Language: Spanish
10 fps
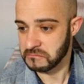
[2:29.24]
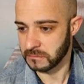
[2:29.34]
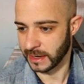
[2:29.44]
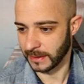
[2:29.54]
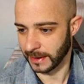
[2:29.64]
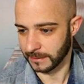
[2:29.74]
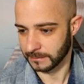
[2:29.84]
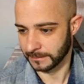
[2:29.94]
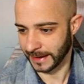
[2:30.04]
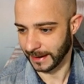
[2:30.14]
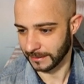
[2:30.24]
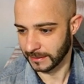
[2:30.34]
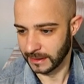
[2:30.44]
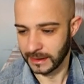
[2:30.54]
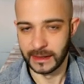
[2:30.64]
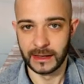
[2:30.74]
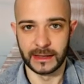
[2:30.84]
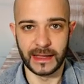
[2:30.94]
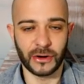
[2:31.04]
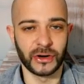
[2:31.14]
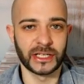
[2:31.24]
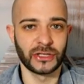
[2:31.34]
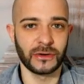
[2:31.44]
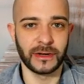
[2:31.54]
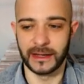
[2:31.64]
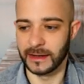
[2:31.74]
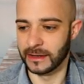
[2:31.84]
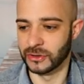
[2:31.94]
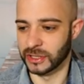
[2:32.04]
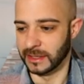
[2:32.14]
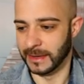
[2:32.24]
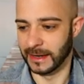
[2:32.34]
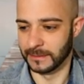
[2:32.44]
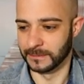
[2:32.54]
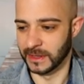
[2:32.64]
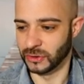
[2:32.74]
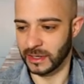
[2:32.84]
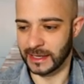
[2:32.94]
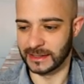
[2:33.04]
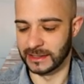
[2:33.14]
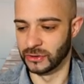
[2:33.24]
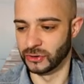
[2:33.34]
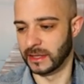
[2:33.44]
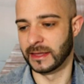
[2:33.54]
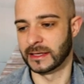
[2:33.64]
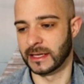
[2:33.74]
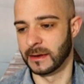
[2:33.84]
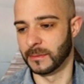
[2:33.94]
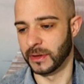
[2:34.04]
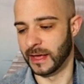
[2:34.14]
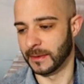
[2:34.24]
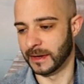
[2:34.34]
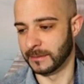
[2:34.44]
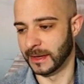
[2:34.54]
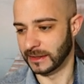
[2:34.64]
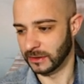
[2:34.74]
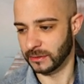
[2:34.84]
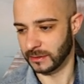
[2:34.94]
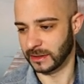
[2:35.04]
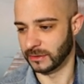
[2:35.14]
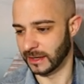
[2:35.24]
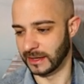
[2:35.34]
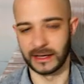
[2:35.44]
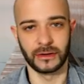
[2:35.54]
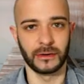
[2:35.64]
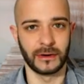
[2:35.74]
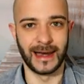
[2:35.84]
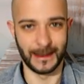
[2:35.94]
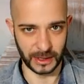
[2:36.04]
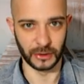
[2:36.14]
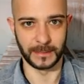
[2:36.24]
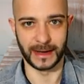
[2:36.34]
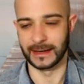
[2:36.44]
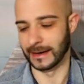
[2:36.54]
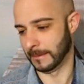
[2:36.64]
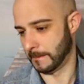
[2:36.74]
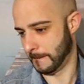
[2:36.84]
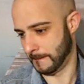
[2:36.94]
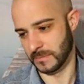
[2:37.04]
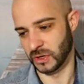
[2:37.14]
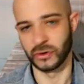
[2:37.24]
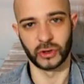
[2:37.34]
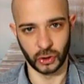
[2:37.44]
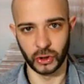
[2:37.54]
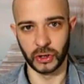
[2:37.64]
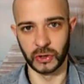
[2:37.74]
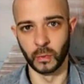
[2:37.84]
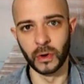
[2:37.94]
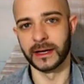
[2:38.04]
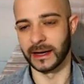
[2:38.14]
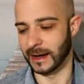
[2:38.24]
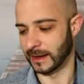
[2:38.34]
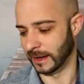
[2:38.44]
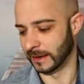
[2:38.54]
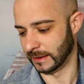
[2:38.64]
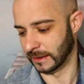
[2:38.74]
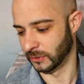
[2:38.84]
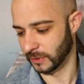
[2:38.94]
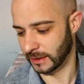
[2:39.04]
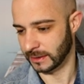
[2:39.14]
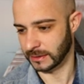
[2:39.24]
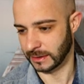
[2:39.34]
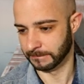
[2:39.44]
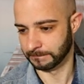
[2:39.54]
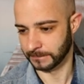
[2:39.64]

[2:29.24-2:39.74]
Venga, va, venga. Ya con eso, eh, no sé, vale, de todas las noticias que me podía haber metido, creo que he elegido la peor página. Yo soy muy crack eligiendo, ¿eh? Sí.